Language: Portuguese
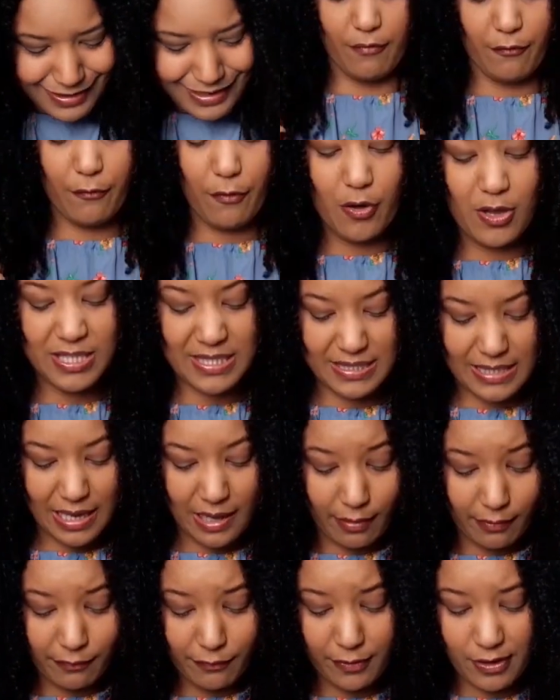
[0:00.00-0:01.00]

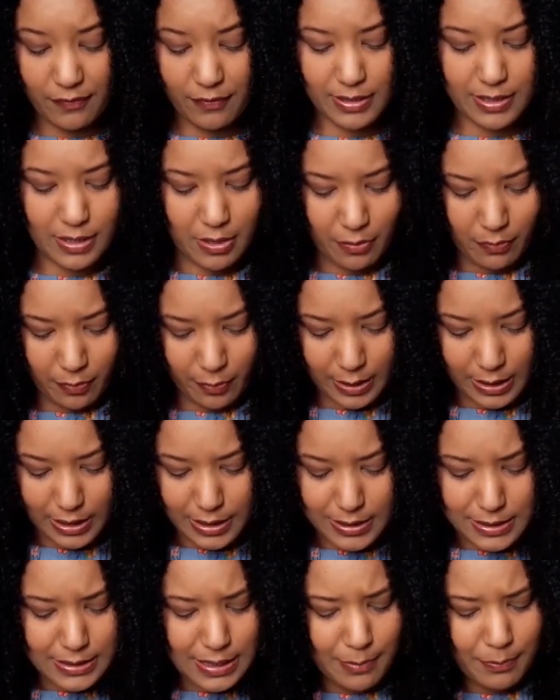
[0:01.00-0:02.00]
Você vive
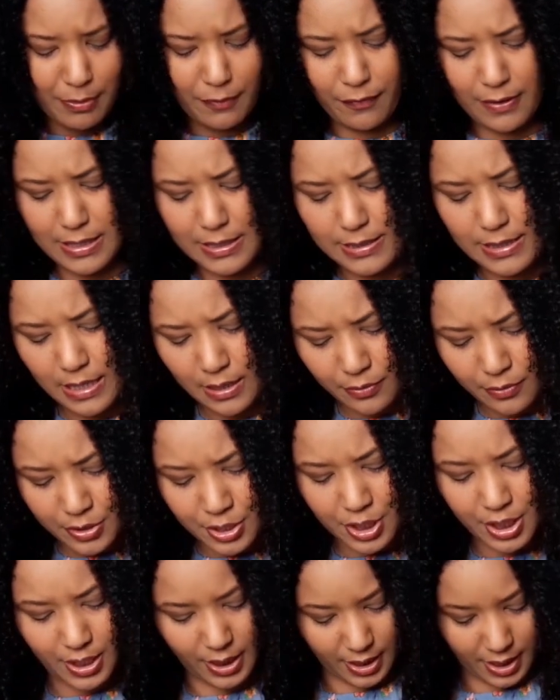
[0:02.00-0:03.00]
tranquila, sempre fazendo
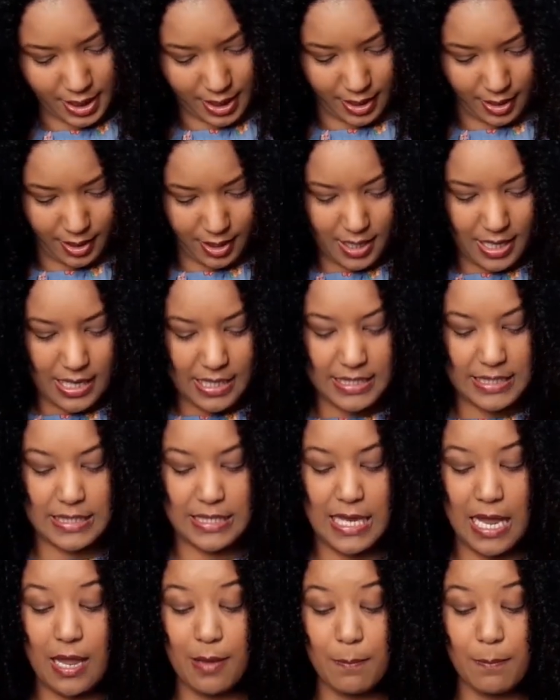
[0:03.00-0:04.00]
chique,
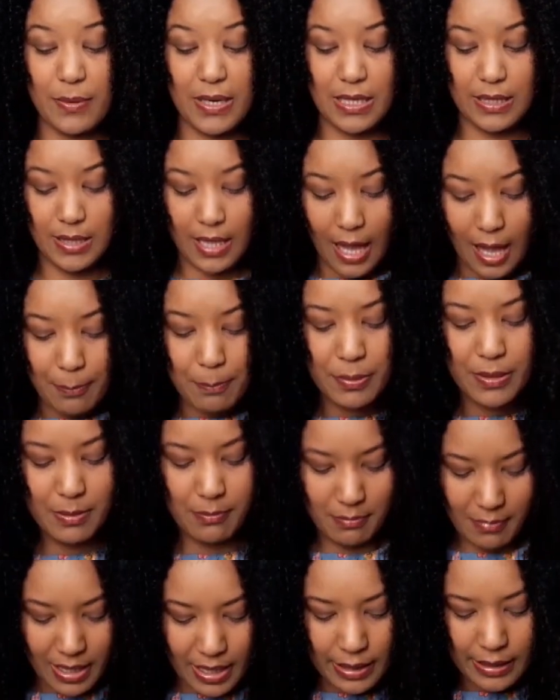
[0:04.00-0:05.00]
sempre na
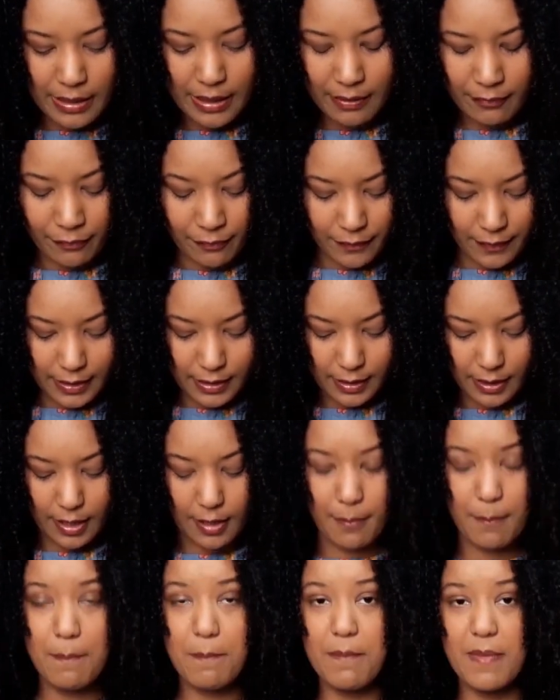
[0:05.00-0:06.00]
primeira
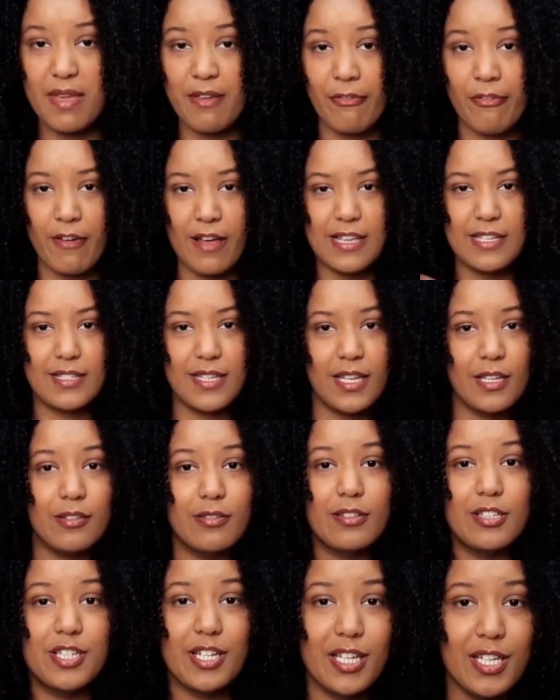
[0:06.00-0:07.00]
fila, me
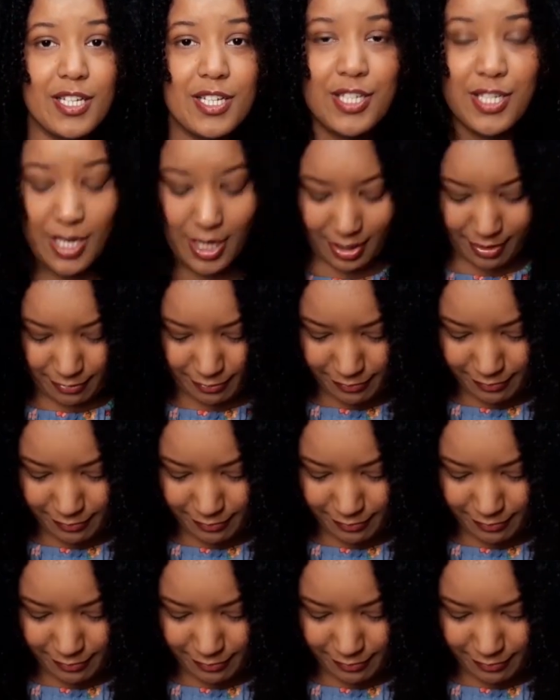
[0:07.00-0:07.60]
fazendo de guichê.